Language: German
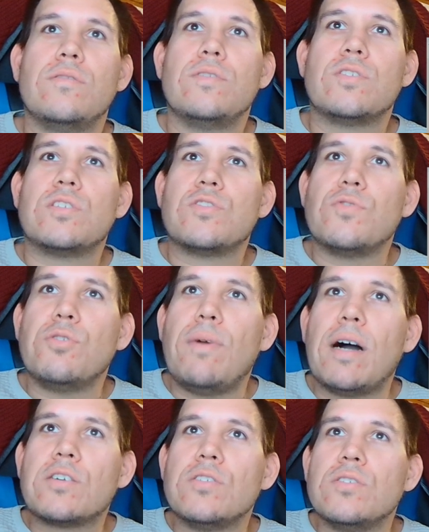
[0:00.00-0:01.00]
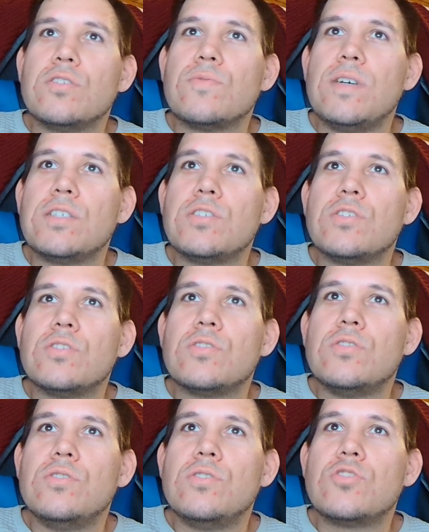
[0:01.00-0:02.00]
Was das für eine Marke ist, weiß ich
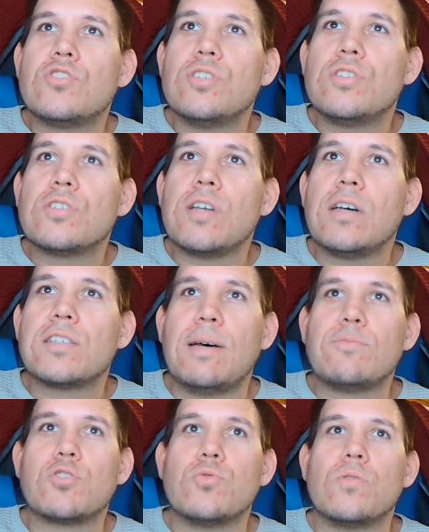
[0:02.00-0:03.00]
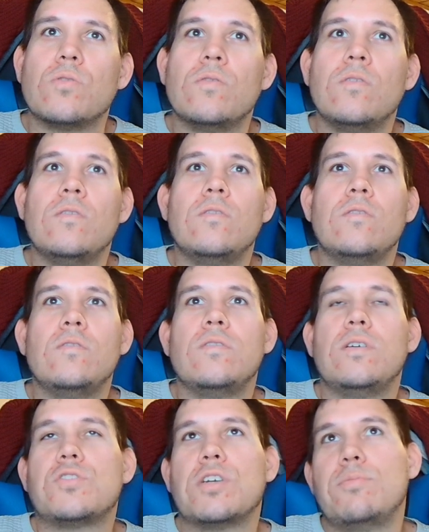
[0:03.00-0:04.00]
jetzt nicht. Steht das da? Samsung.
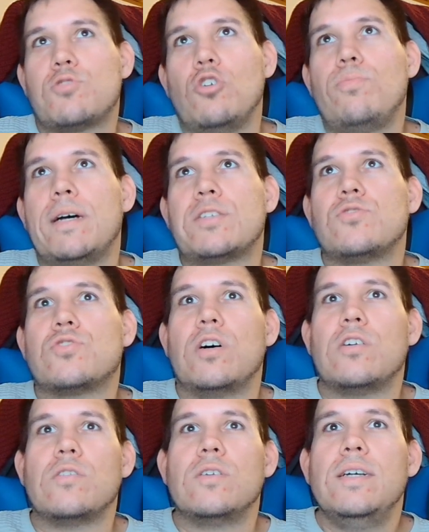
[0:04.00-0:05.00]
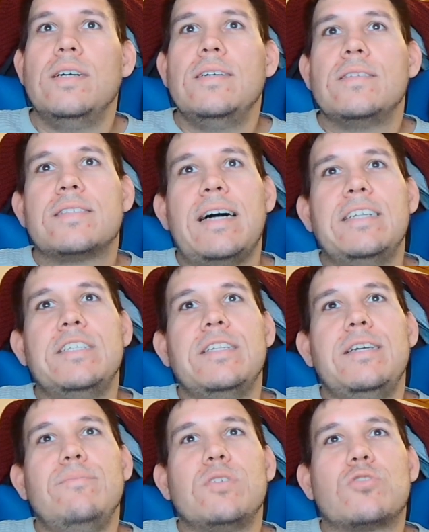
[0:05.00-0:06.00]
Da gibt es auch meistens Sachen.
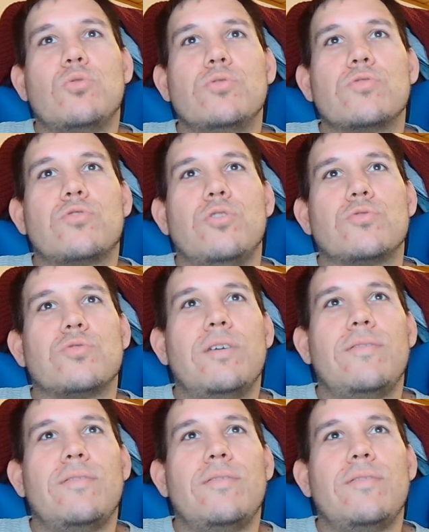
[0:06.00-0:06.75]
Teilnehmen mit Kundenkonto. Da